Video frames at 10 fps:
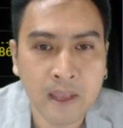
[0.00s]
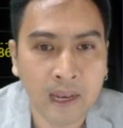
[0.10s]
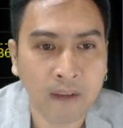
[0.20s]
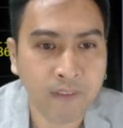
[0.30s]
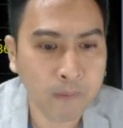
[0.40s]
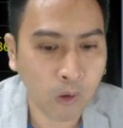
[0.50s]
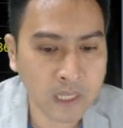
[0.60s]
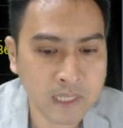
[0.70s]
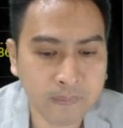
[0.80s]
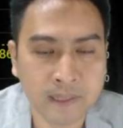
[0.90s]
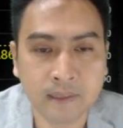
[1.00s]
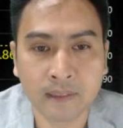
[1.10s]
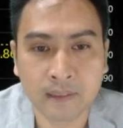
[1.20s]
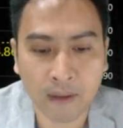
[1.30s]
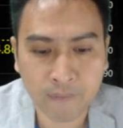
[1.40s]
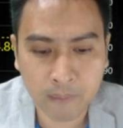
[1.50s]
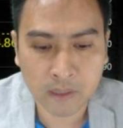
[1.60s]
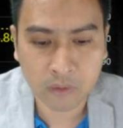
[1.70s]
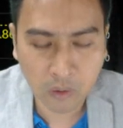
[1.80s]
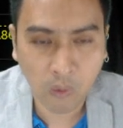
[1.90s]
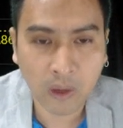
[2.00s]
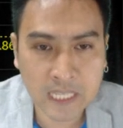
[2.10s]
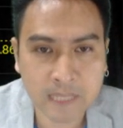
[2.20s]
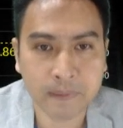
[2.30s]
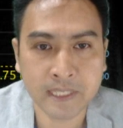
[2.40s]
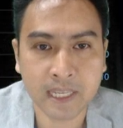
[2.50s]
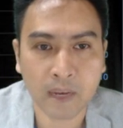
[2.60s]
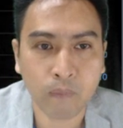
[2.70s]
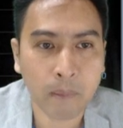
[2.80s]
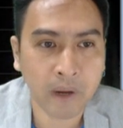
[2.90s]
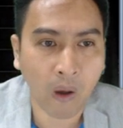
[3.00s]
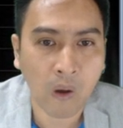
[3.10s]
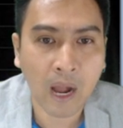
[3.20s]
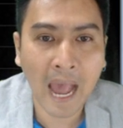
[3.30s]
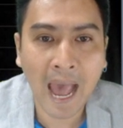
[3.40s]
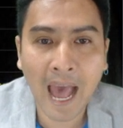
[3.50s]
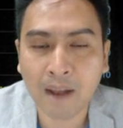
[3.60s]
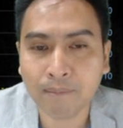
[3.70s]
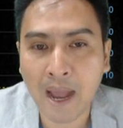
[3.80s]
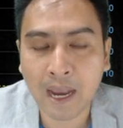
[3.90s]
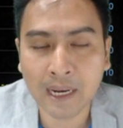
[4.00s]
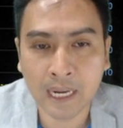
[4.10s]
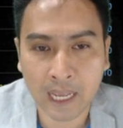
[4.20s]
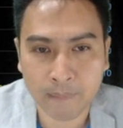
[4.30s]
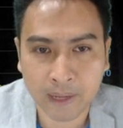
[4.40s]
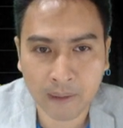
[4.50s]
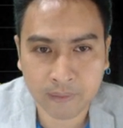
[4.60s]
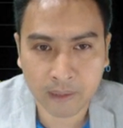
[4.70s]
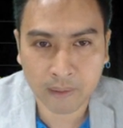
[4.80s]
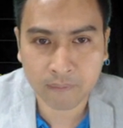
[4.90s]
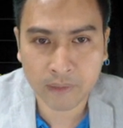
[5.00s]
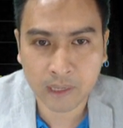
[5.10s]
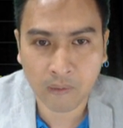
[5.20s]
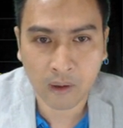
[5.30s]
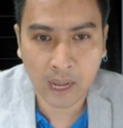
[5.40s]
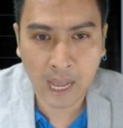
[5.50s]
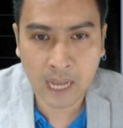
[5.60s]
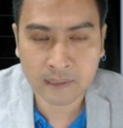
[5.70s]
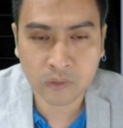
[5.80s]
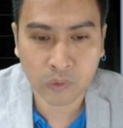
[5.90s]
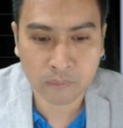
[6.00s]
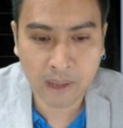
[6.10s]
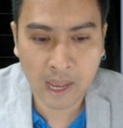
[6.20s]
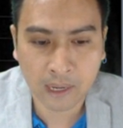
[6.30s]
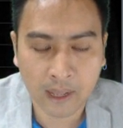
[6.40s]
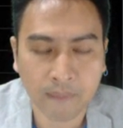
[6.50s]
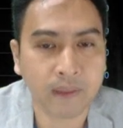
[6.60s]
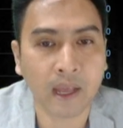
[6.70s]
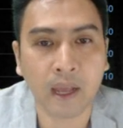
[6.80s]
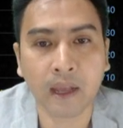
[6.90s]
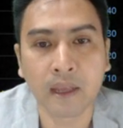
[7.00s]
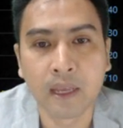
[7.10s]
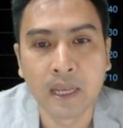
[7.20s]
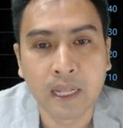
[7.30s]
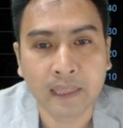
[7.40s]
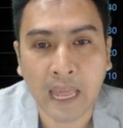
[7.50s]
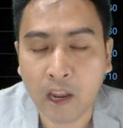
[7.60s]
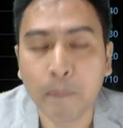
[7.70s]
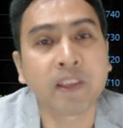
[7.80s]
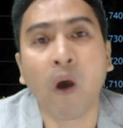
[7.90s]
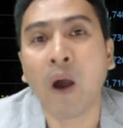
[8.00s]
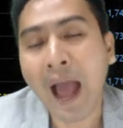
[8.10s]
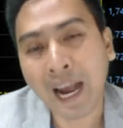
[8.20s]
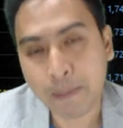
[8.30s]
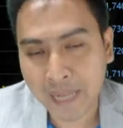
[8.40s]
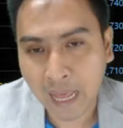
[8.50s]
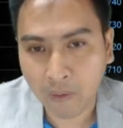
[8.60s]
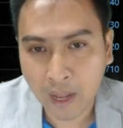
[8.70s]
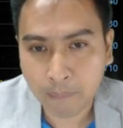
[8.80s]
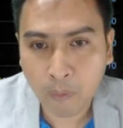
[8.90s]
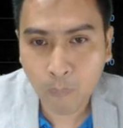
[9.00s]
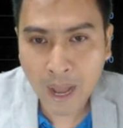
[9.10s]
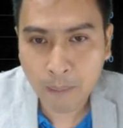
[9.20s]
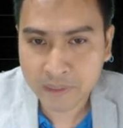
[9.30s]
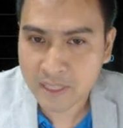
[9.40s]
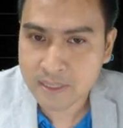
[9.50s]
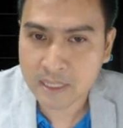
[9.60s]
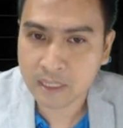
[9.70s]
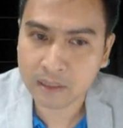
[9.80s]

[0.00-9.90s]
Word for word: ทำเฟรม120ทีทำเฟรม120นาทีจะเห็นว่ามันออกข้างมากขึ้นเรื่อยๆเห็นไหมครับเนี่ยวิ่งออกข้างซะส่วนมากนะครับนะแต่เดี๋ยวมันจะออกข้างได้ไม่นานหรอกครับเพราะว่ามันจะเจอ